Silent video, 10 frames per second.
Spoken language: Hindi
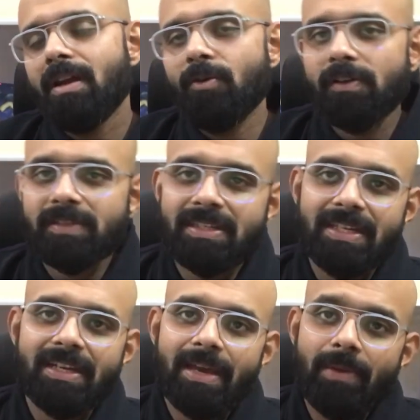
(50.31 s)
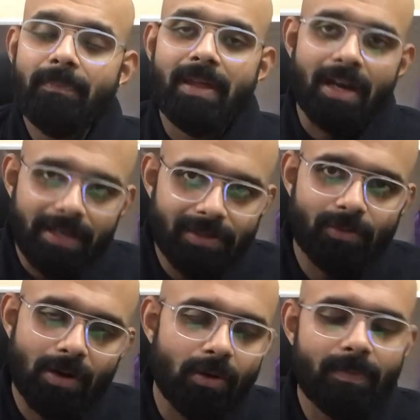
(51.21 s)
राउंड ऑफ सिक्सटीन गेम एक पेनल्टी
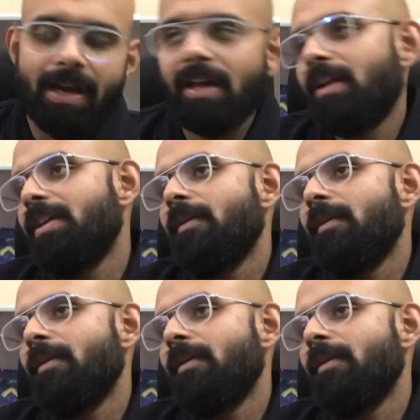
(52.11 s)
शूट आउट पर हार गई है